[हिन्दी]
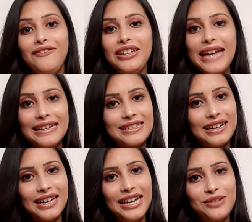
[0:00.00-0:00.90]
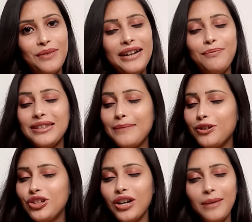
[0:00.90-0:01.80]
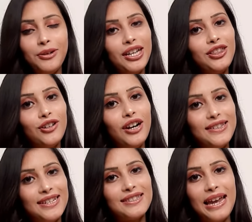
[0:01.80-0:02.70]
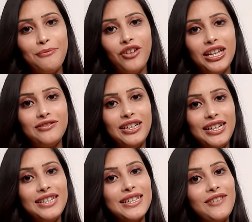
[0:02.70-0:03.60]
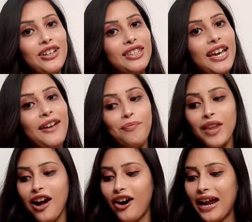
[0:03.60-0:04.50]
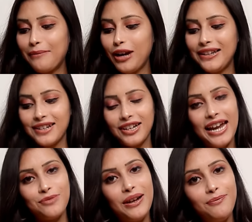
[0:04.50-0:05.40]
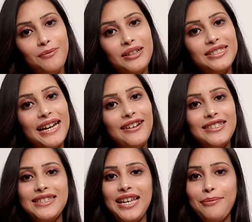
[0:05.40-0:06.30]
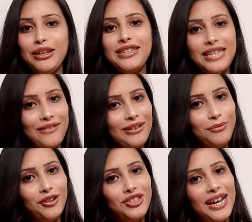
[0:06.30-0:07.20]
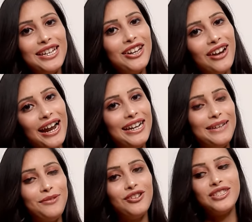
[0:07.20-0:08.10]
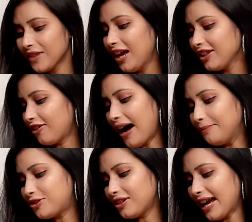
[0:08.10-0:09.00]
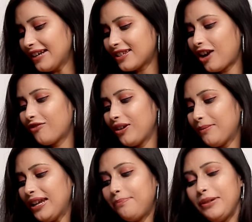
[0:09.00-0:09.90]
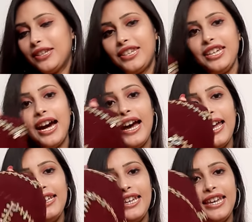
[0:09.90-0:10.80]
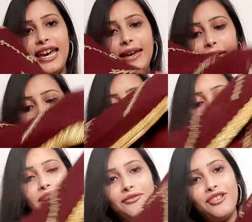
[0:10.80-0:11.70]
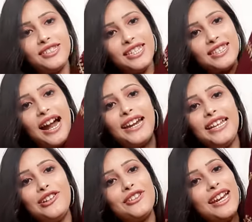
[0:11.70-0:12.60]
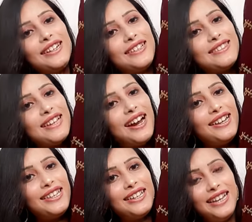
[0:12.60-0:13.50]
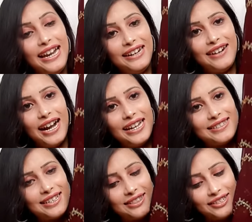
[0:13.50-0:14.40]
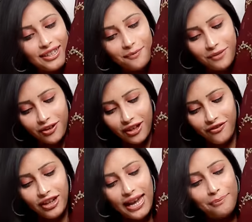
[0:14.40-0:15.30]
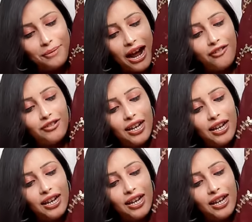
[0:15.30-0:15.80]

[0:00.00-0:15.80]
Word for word: विद एक्स्ट्रा कैशबैक बस आपको छोटे मोटे थोड़े से स्टेप फॉलो करने की जरूरत है और आपको एक्स्ट्रा कैशबैक भी मिल जाएगा जिससे आपकी सेविंग भी हो जाएगी और अर्निंग भी हो जाएगी तो अब जो नेक्स्ट आउटफिट मैंने पिक किया है ये है एक ब्यूटीफुल सी साड़ी लुक एट दिस साड़ी गाइस कितनी ज़्यादा ब्यूटीफुल है ब्राउन